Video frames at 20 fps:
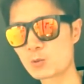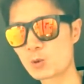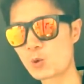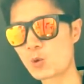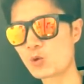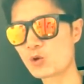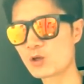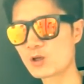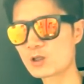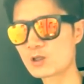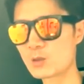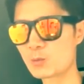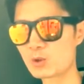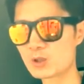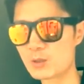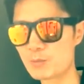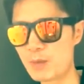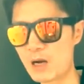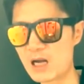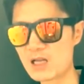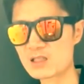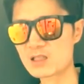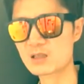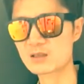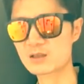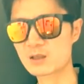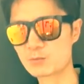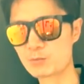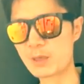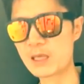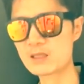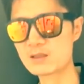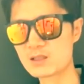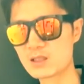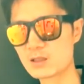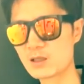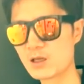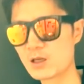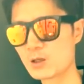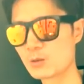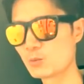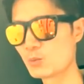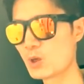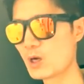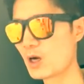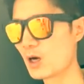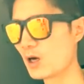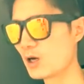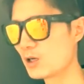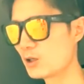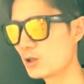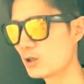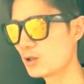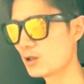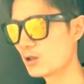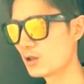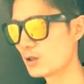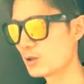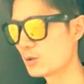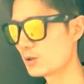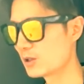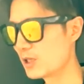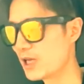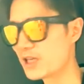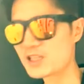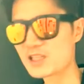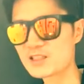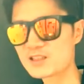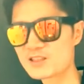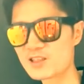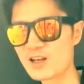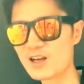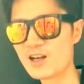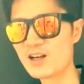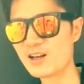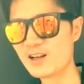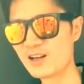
공연할 때 보니까 바지가 그냥 팬츠 뭐야 레깅스야?